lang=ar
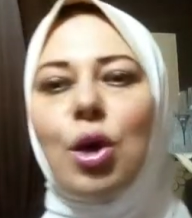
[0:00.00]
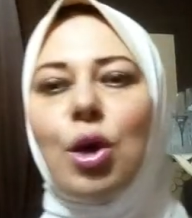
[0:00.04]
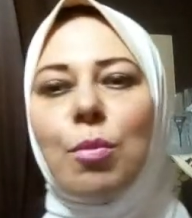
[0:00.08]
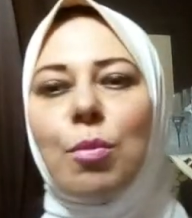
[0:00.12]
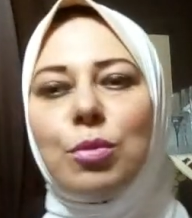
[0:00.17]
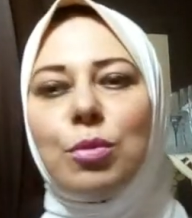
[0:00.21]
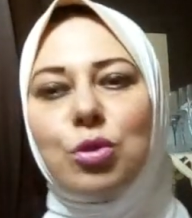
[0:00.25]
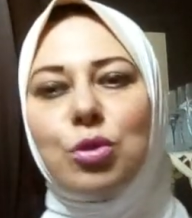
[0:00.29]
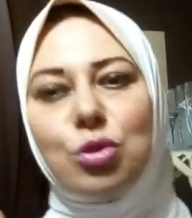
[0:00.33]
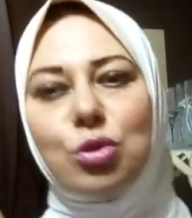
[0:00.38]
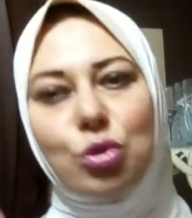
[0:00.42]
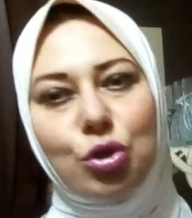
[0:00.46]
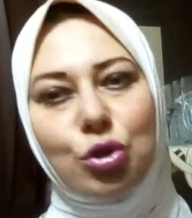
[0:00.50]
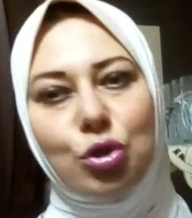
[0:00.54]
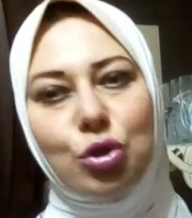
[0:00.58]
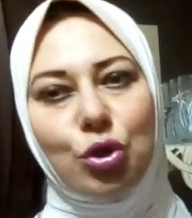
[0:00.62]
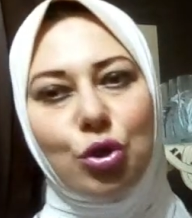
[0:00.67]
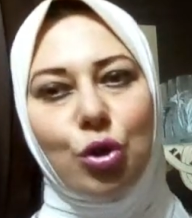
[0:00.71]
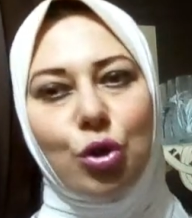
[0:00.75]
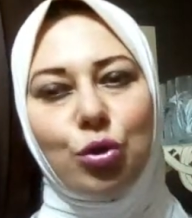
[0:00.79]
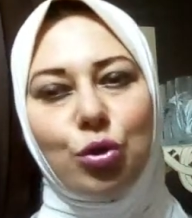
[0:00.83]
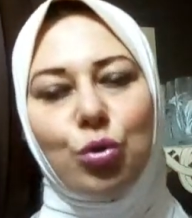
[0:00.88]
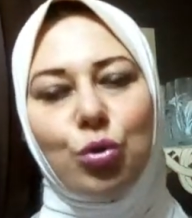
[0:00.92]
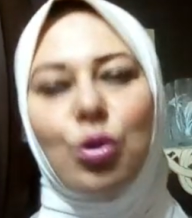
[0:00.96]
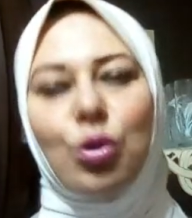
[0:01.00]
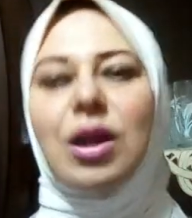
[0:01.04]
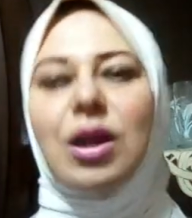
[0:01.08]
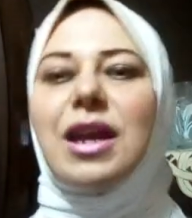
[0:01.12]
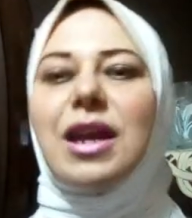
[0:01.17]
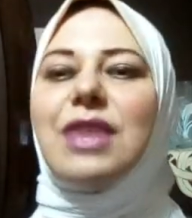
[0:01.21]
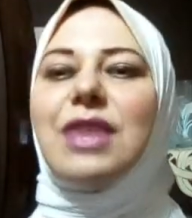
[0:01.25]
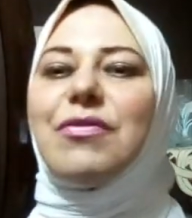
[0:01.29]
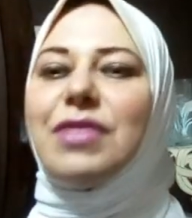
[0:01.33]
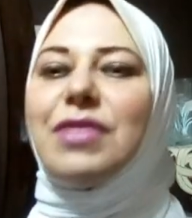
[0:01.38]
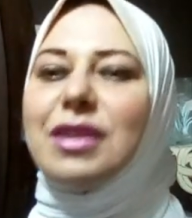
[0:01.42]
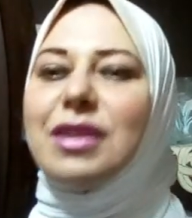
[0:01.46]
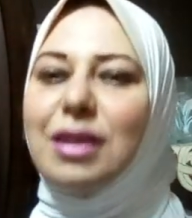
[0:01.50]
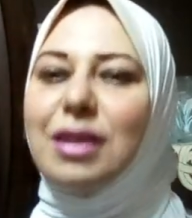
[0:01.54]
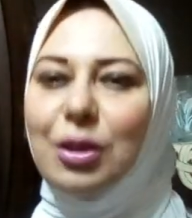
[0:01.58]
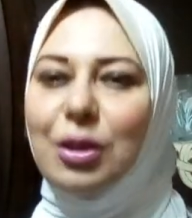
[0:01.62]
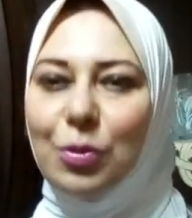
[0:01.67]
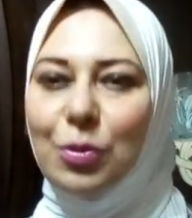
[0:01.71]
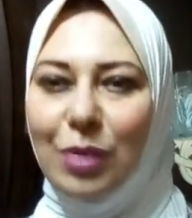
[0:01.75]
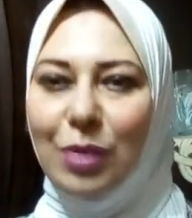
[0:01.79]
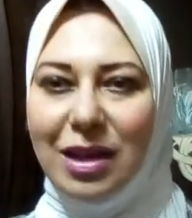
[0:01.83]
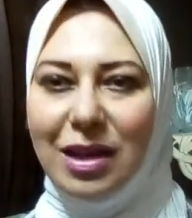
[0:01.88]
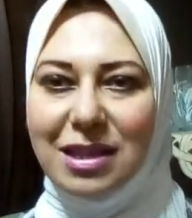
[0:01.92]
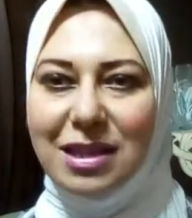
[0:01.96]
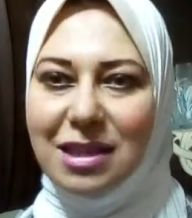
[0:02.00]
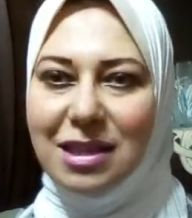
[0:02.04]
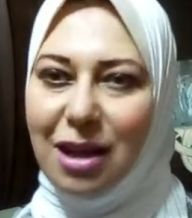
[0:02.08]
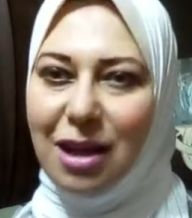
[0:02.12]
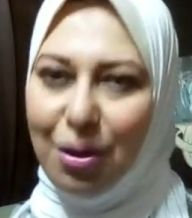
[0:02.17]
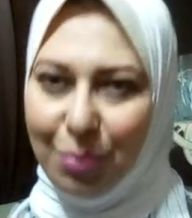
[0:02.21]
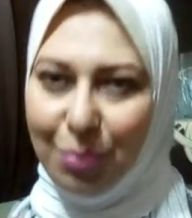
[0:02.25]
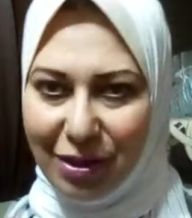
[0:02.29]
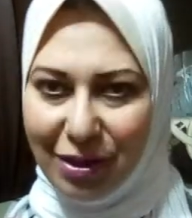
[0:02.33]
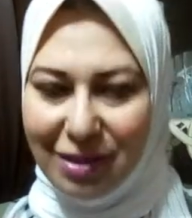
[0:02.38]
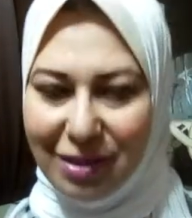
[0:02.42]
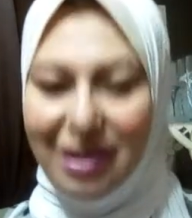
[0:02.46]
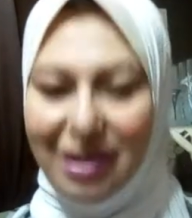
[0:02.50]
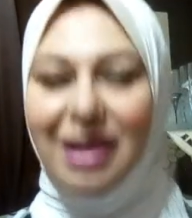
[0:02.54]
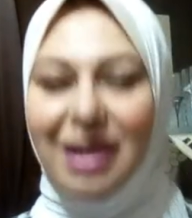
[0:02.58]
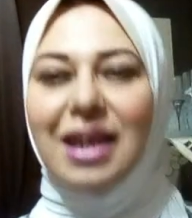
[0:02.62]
ما تنسوش تحطوا اللايك فضلا وليس أمرا